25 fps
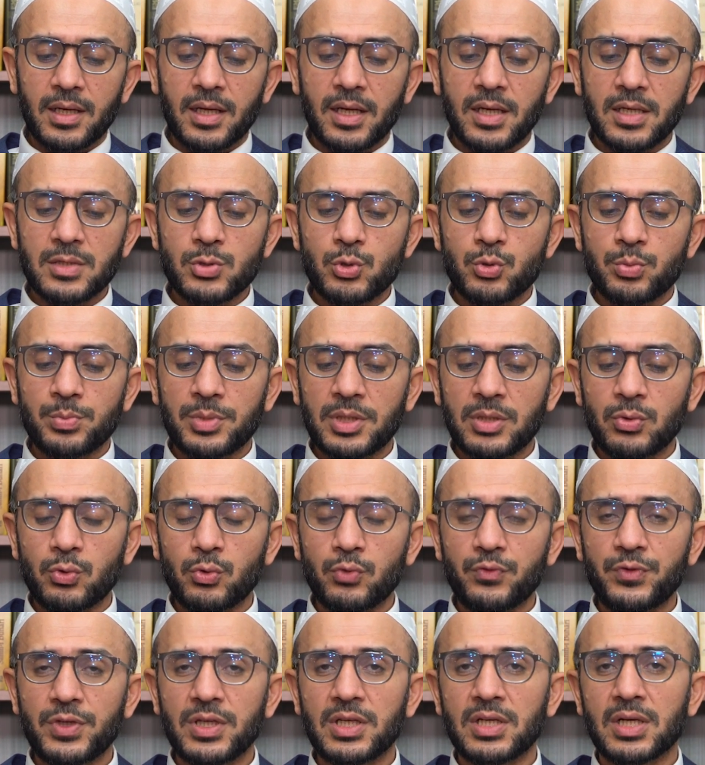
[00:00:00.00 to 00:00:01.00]
اَنَّاسُ
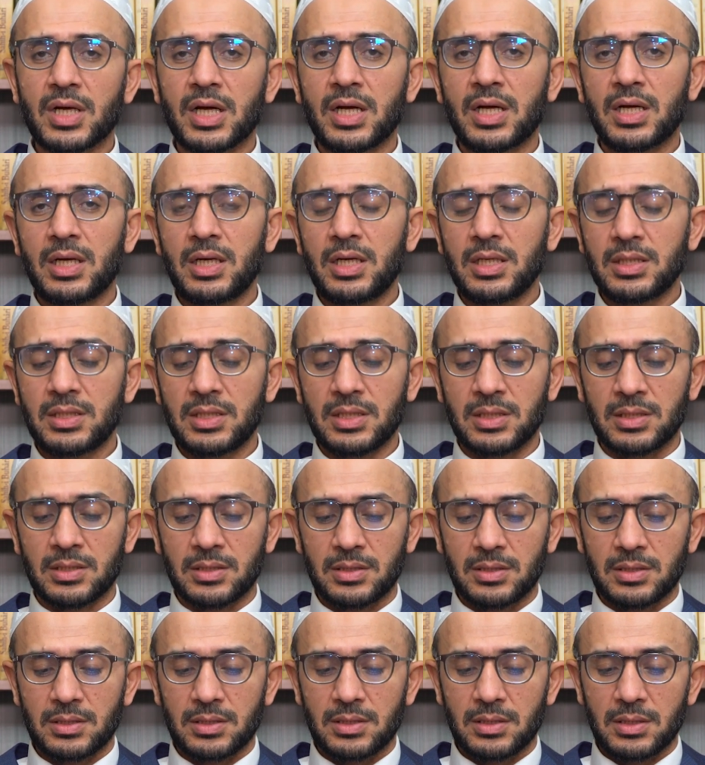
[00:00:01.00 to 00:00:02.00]
مِنْهُ ف۪ي
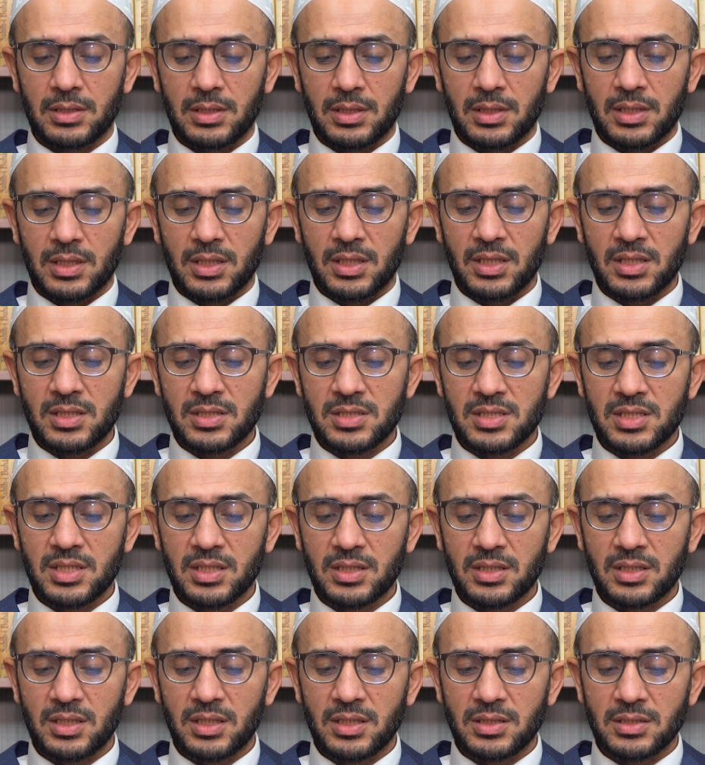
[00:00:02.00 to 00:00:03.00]
رَاحَةٍ
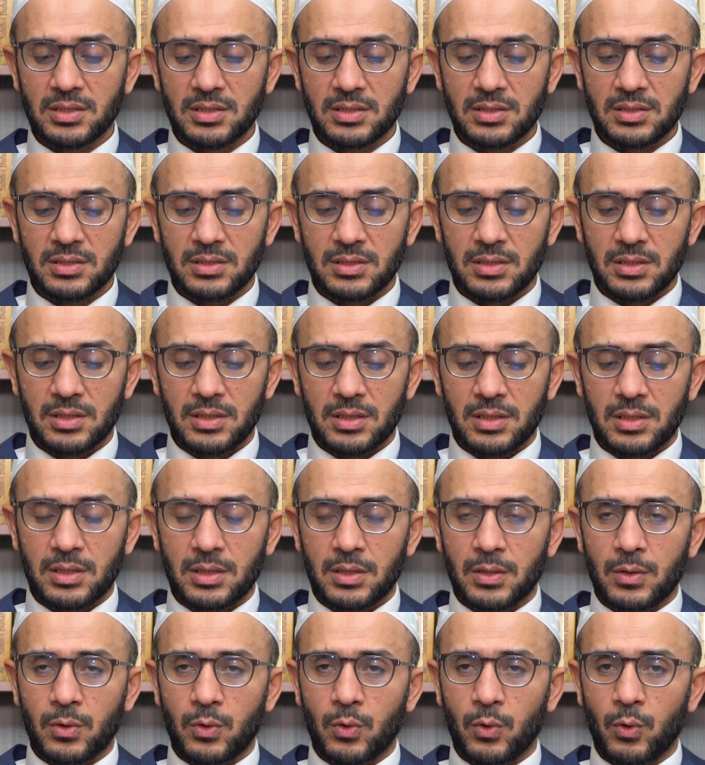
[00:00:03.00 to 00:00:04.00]
İnsanlar
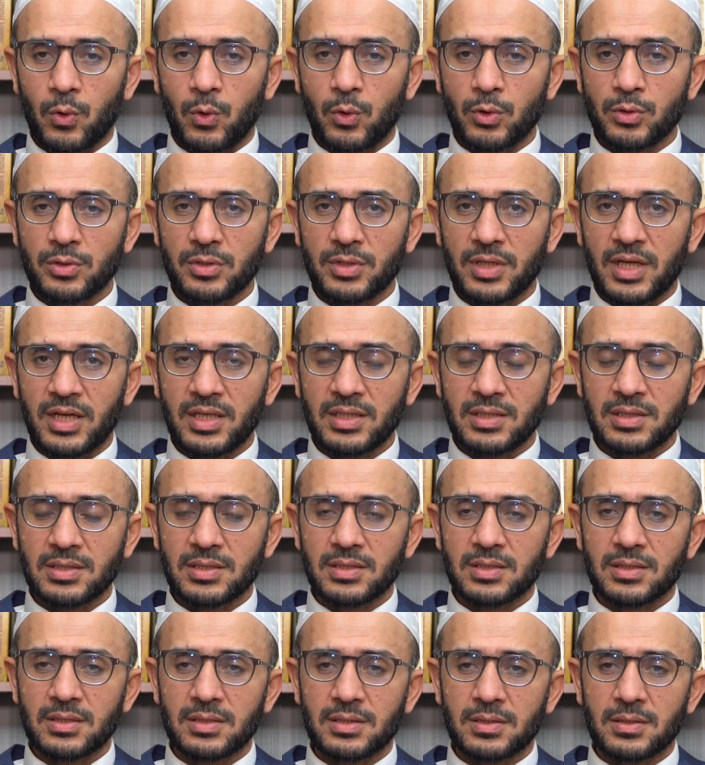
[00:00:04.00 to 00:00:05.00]

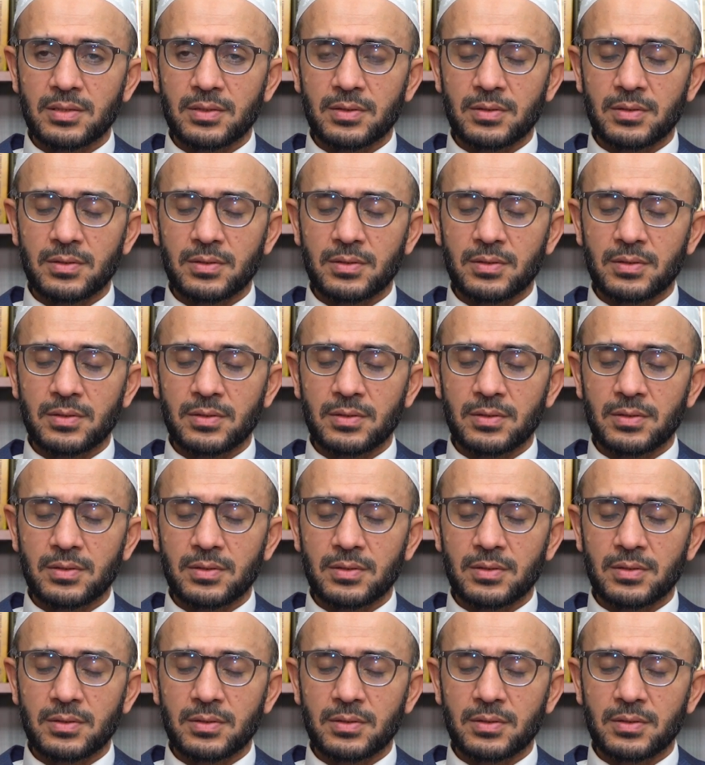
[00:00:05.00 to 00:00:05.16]
ondan